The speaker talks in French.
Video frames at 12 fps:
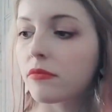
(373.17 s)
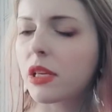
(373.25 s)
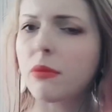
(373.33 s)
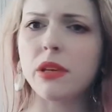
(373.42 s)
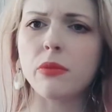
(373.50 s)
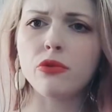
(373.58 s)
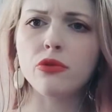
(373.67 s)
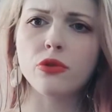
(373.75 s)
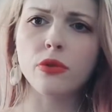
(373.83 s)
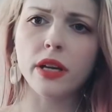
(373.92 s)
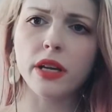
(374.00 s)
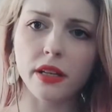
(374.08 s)
Ah, il n'y a plus de
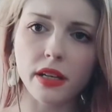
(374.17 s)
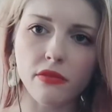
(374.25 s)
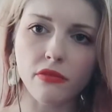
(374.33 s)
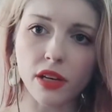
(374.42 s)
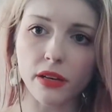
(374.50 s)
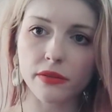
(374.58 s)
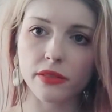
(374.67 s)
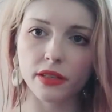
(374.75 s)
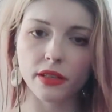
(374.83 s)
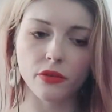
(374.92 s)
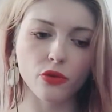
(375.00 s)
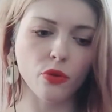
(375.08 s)
soleil là, voilà.
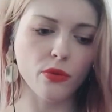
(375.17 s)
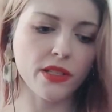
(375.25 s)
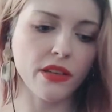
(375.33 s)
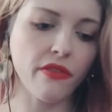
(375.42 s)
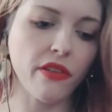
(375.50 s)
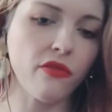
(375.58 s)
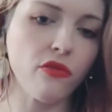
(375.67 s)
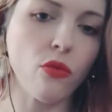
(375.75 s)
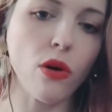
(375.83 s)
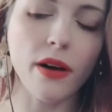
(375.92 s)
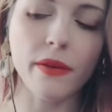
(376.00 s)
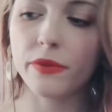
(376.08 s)
il recommence à faire
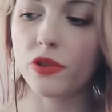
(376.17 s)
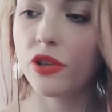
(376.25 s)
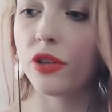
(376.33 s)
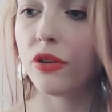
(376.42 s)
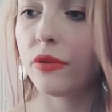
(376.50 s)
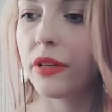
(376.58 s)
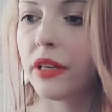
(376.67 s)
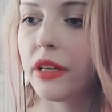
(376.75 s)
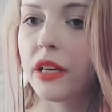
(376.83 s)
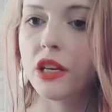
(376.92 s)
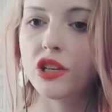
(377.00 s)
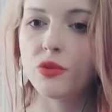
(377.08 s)
froid, je rigole.
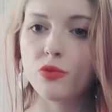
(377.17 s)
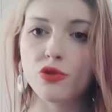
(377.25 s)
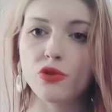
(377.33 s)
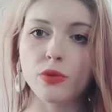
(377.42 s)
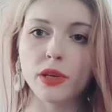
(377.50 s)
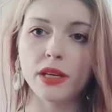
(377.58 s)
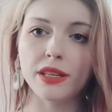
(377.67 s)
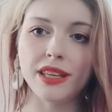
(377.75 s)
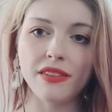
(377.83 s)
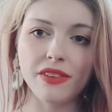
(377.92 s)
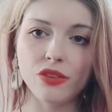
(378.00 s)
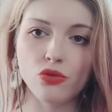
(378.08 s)
Je me suis
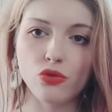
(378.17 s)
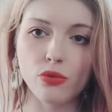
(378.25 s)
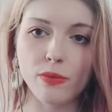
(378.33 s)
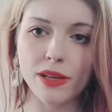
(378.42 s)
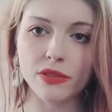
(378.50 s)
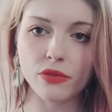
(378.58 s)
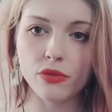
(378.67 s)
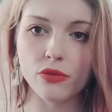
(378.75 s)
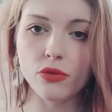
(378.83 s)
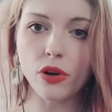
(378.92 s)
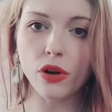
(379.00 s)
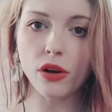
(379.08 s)
dévêtue parce que
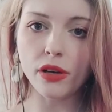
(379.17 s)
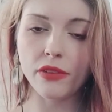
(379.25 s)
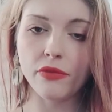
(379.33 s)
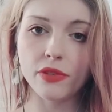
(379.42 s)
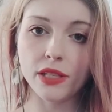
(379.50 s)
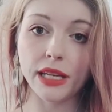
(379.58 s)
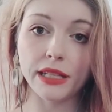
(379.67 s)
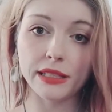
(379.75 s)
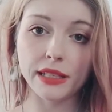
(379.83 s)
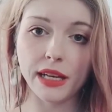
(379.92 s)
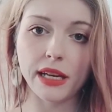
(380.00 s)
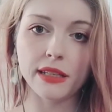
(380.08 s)
dehors, il faisait
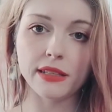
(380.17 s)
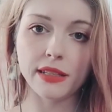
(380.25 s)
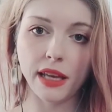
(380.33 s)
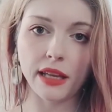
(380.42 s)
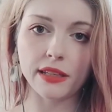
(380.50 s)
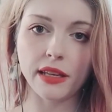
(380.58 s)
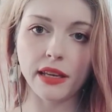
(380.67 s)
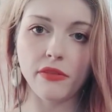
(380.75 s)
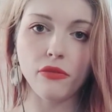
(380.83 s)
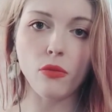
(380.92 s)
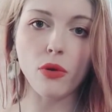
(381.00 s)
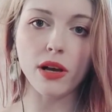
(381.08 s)
très très
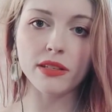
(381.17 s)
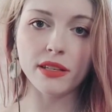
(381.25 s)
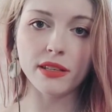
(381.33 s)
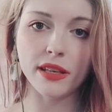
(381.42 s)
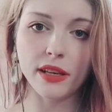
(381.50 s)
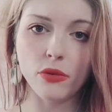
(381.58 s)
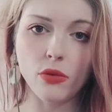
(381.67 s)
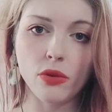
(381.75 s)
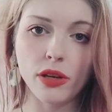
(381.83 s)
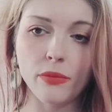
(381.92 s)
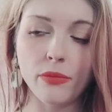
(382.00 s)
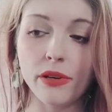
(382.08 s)
très froid, c'était
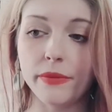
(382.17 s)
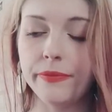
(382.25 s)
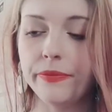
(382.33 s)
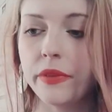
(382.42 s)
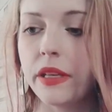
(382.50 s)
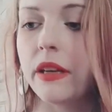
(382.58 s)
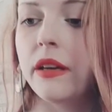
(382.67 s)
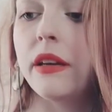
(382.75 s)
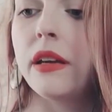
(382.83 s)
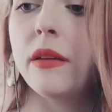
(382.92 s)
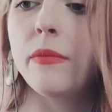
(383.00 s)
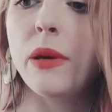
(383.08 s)
horrible.
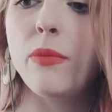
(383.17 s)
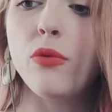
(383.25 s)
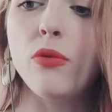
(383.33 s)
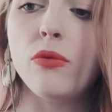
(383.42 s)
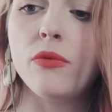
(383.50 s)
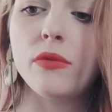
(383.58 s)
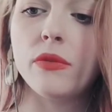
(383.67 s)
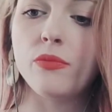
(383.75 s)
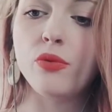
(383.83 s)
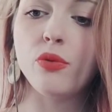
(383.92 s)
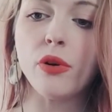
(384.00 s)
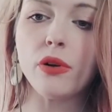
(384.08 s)
Mais bon,
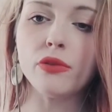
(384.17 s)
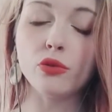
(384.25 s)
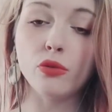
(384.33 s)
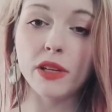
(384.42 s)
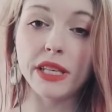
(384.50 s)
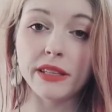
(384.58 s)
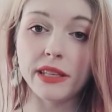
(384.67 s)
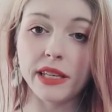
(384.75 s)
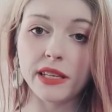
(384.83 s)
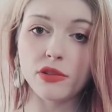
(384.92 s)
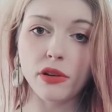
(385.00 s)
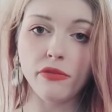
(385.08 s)
pour trouver des
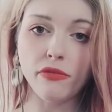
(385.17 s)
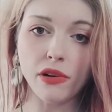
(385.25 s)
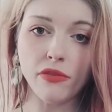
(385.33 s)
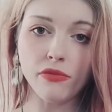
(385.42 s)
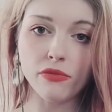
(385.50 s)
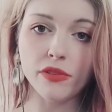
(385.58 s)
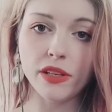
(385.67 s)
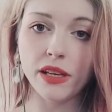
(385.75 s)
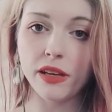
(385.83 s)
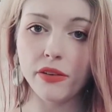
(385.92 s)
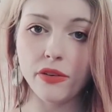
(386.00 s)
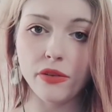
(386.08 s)
trésors, il faut
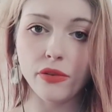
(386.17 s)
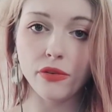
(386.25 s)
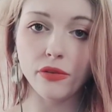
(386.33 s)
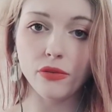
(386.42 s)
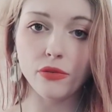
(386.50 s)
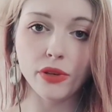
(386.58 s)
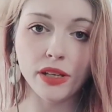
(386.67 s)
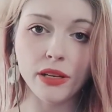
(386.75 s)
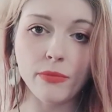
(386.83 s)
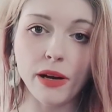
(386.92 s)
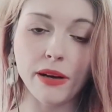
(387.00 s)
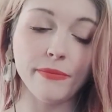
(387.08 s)
affronter le
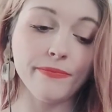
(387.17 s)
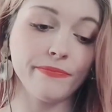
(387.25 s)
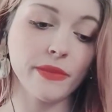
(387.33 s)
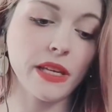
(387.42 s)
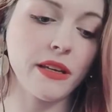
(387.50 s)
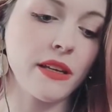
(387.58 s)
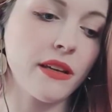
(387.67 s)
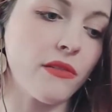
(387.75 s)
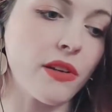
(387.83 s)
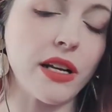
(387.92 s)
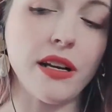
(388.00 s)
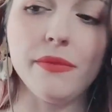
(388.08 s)
climat.
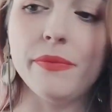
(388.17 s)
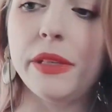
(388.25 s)
Voilà,